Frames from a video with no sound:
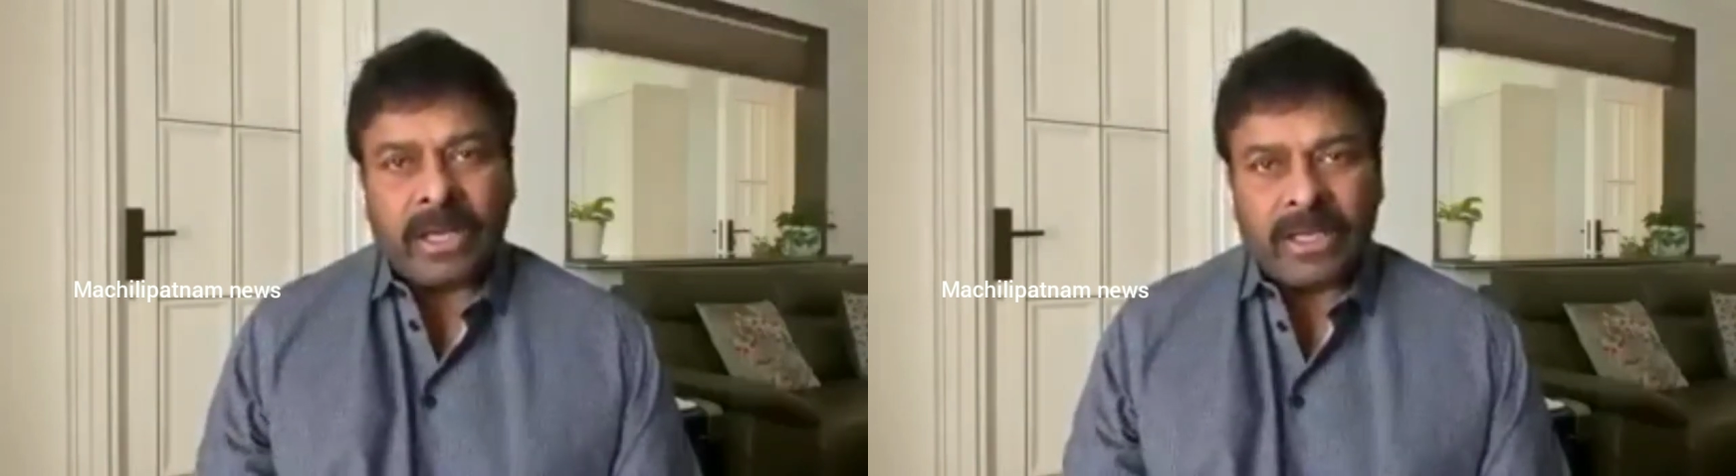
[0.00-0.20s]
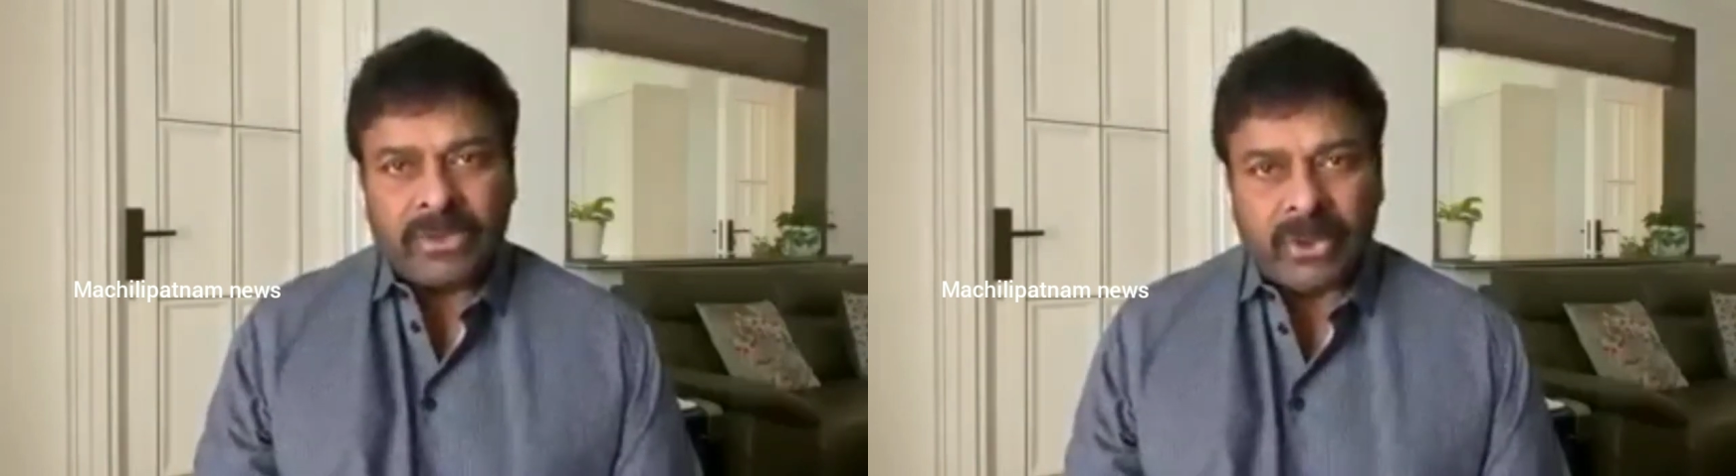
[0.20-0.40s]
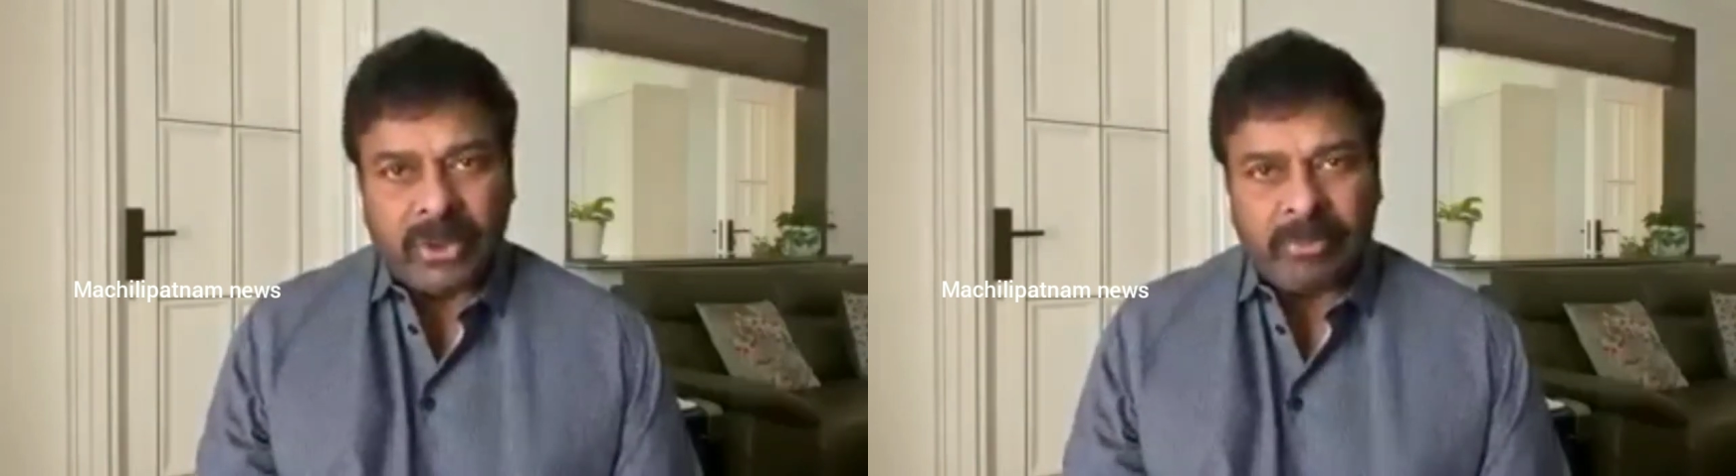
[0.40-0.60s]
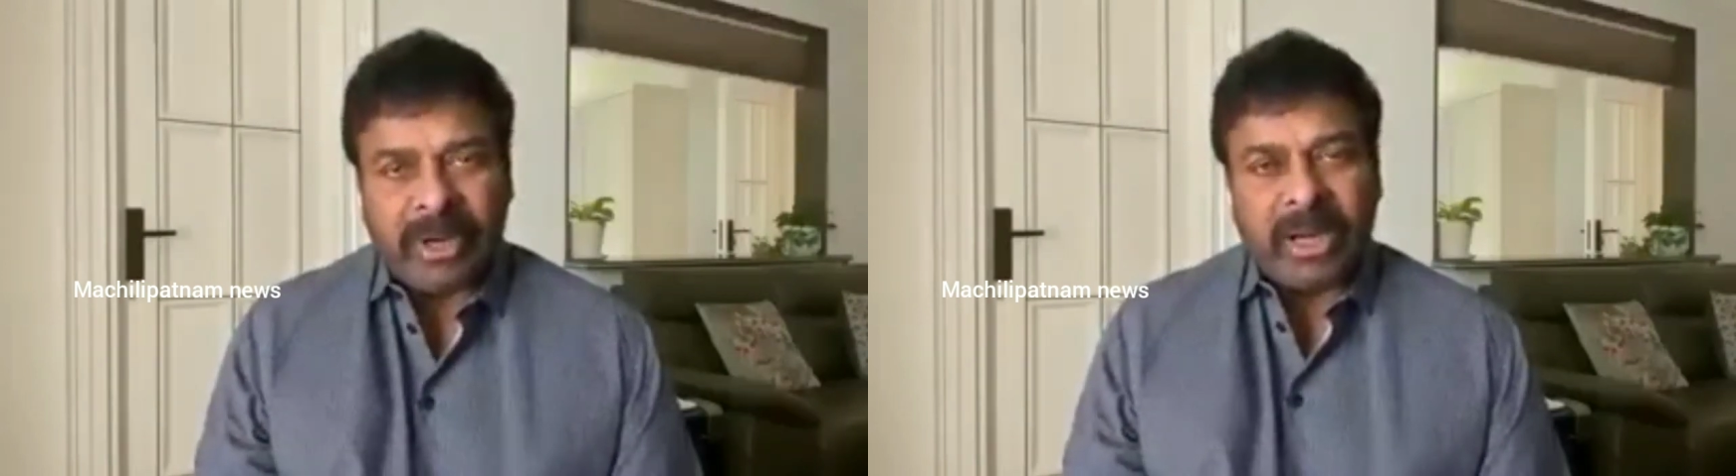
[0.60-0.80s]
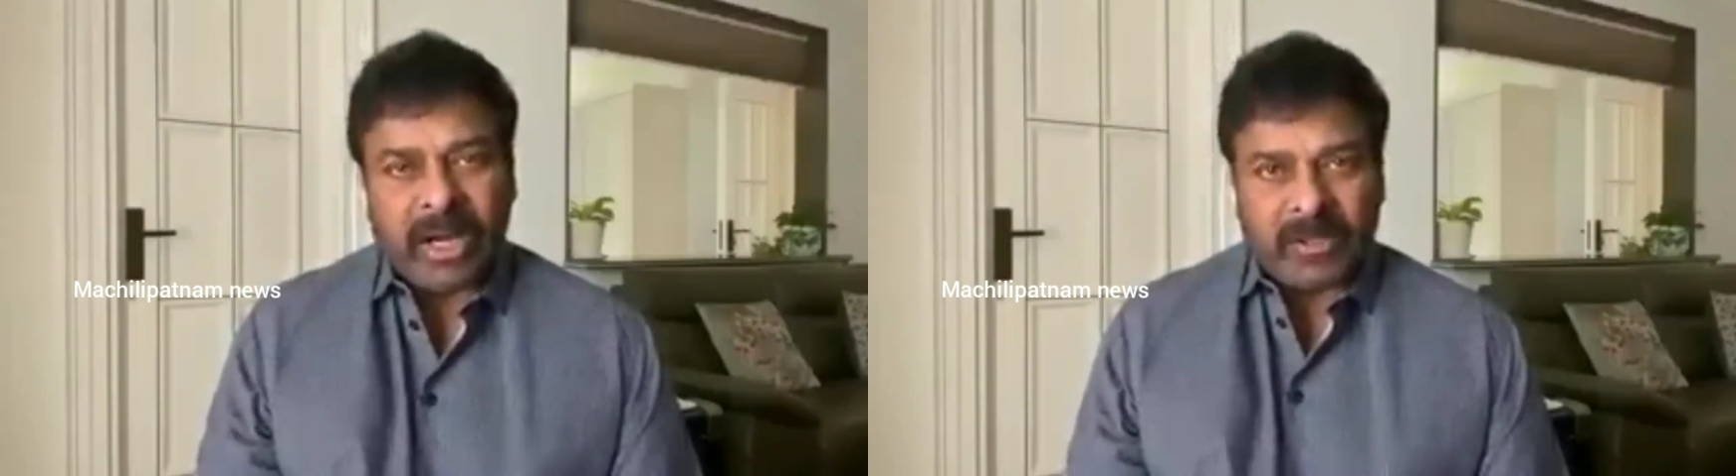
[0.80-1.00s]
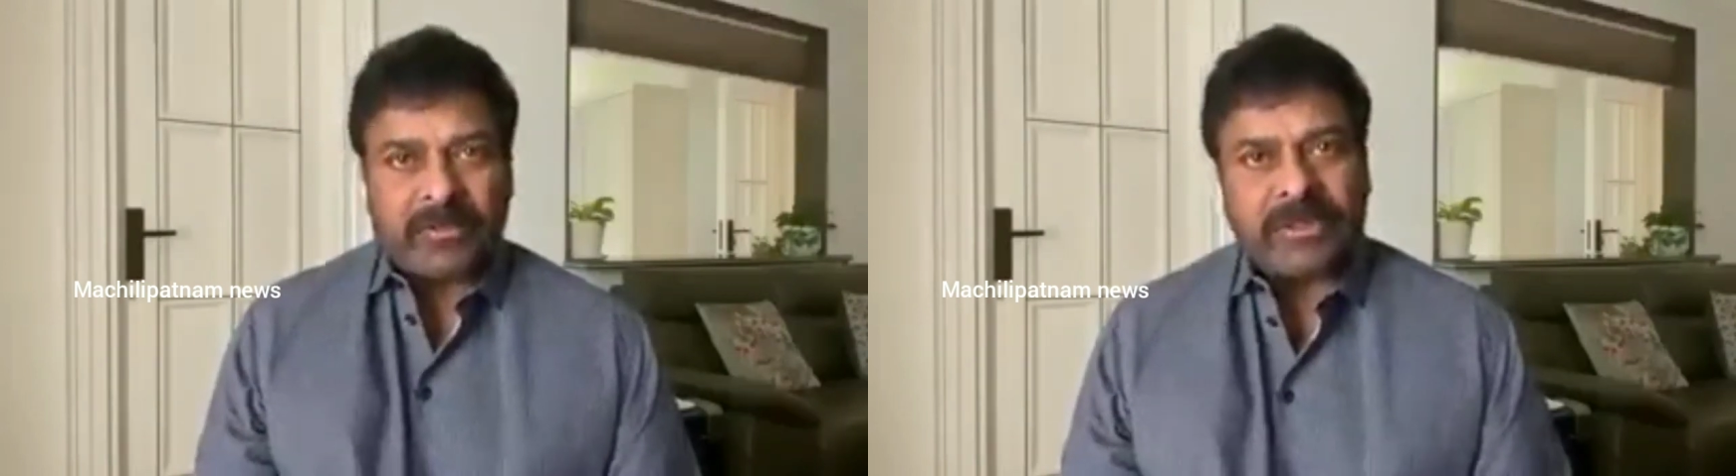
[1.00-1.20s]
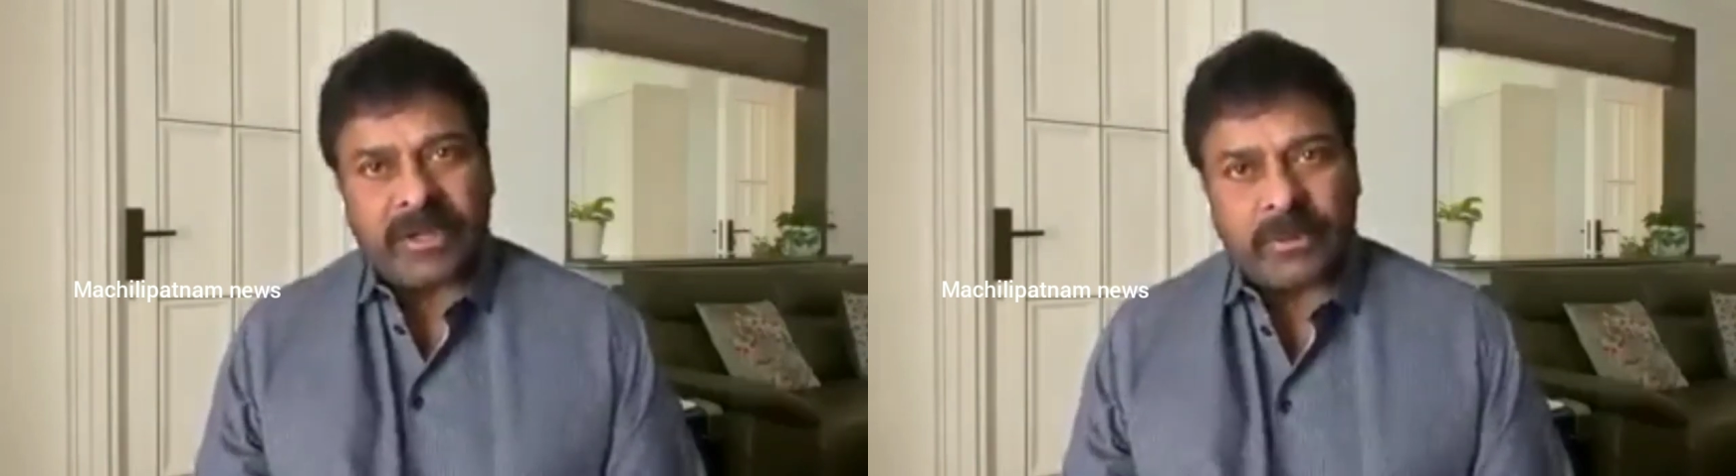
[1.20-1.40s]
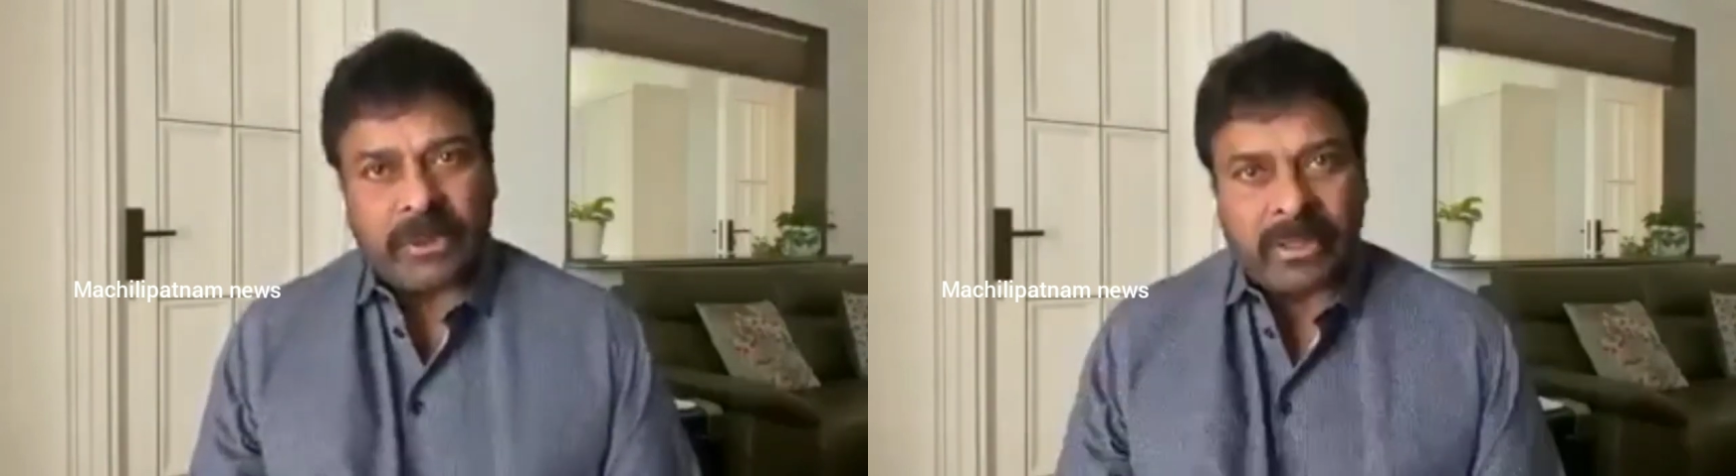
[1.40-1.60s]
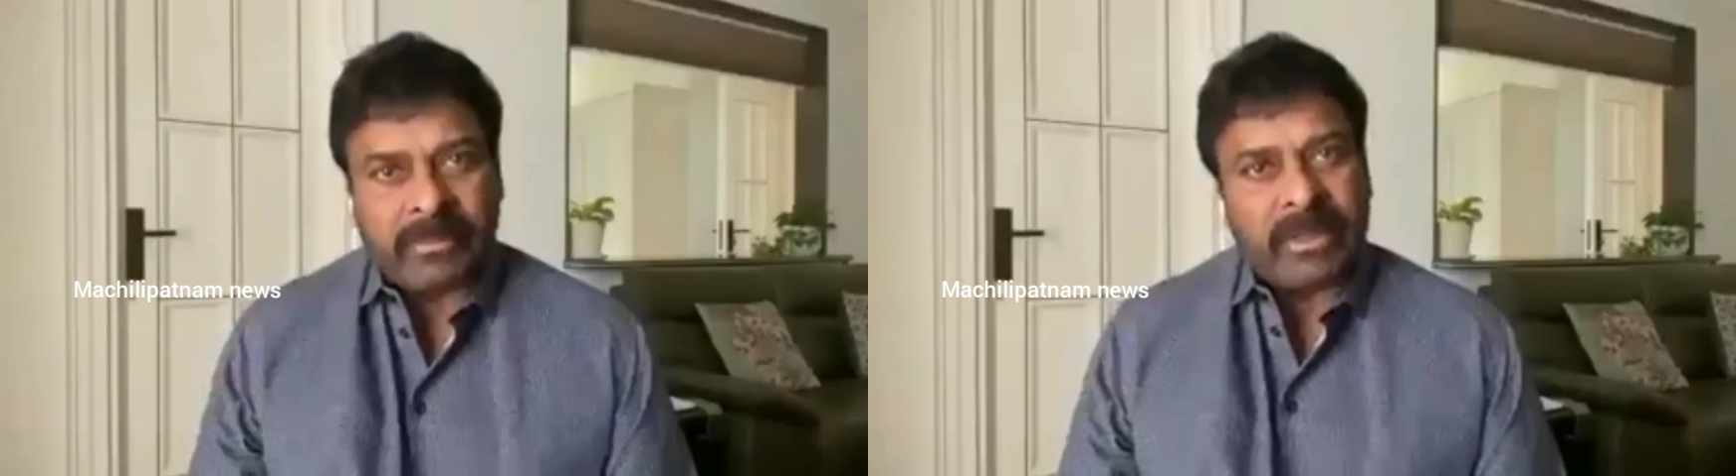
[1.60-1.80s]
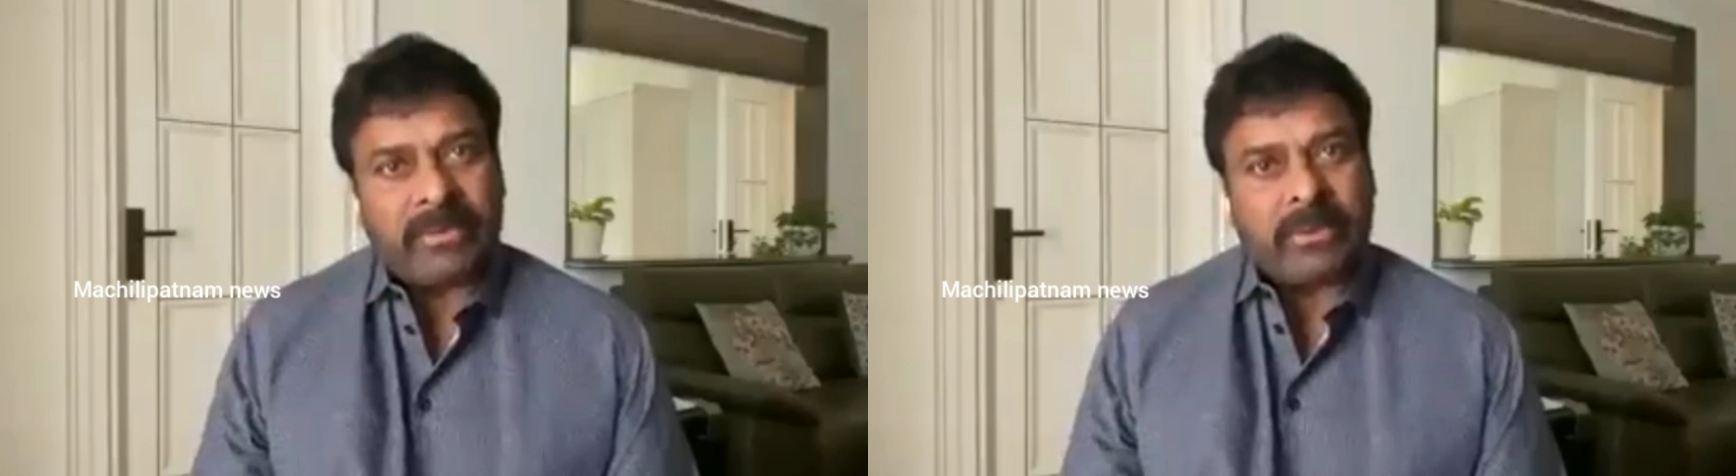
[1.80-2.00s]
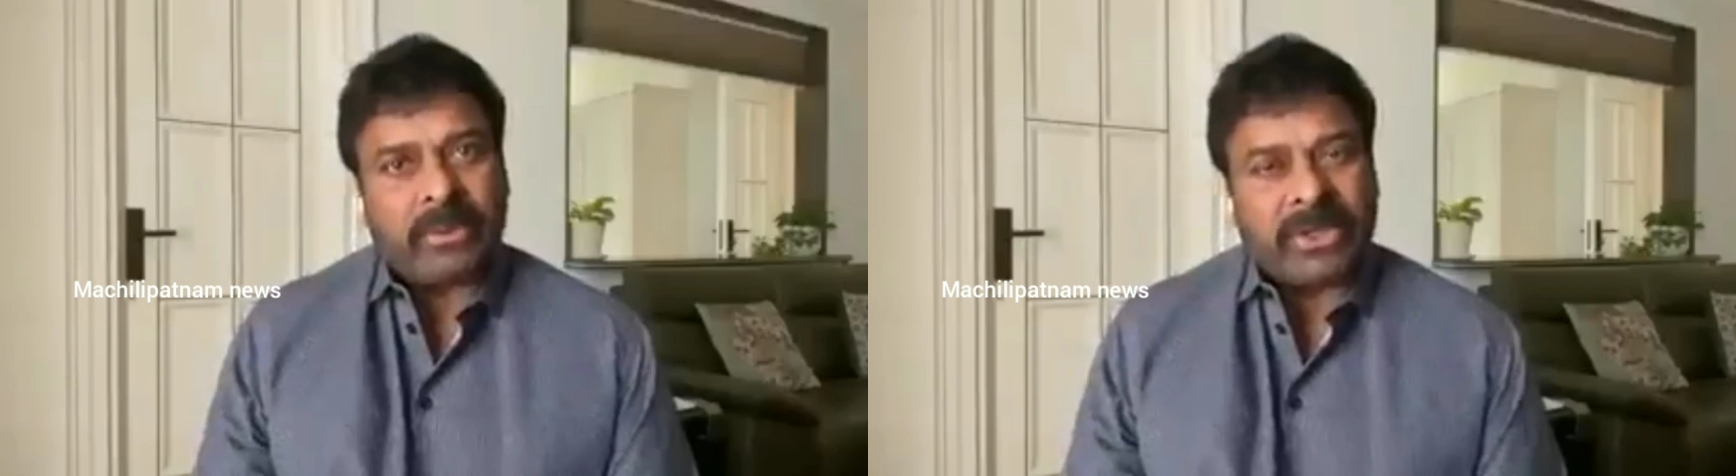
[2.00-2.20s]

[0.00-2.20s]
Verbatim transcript: కనీసం ఇప్పుడైనా అలక్ష్యం చేయకుండా మనం